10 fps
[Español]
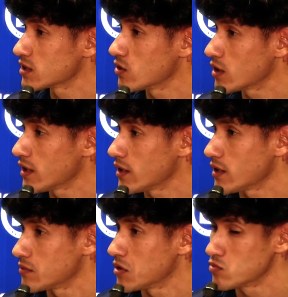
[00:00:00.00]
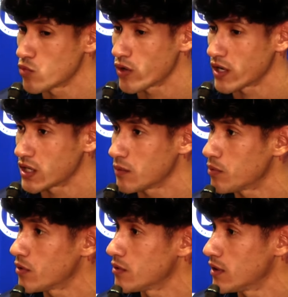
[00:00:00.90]
creo que es muy buen
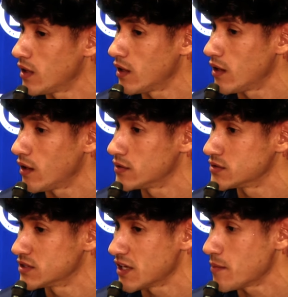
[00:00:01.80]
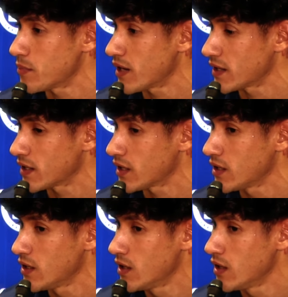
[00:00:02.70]
equipo, siempre hay que...
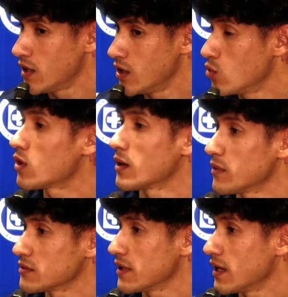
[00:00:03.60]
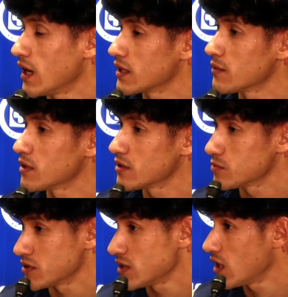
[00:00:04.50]
Nunca más bien hay que
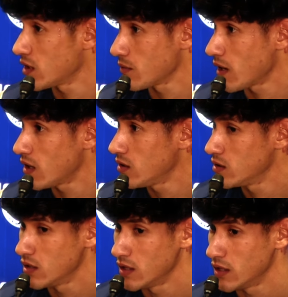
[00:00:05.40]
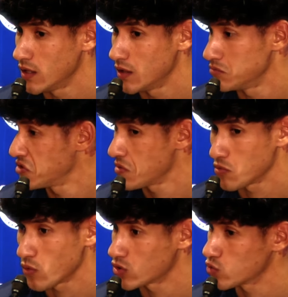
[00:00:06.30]
manospreciar al rival, tiene
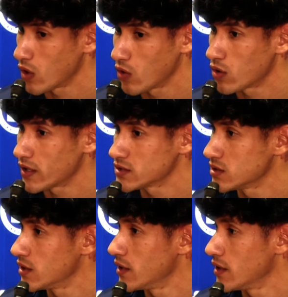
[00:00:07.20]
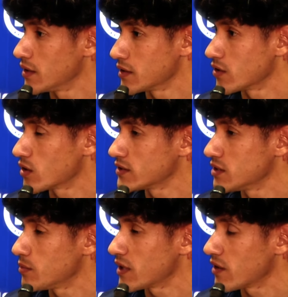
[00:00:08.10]
muy buenos jugadores y creo que
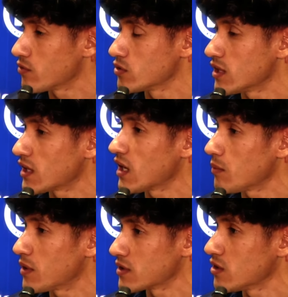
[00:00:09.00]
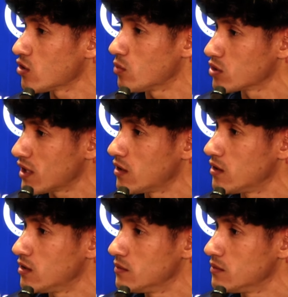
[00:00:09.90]
siempre hay que afrontar cada partido como tal.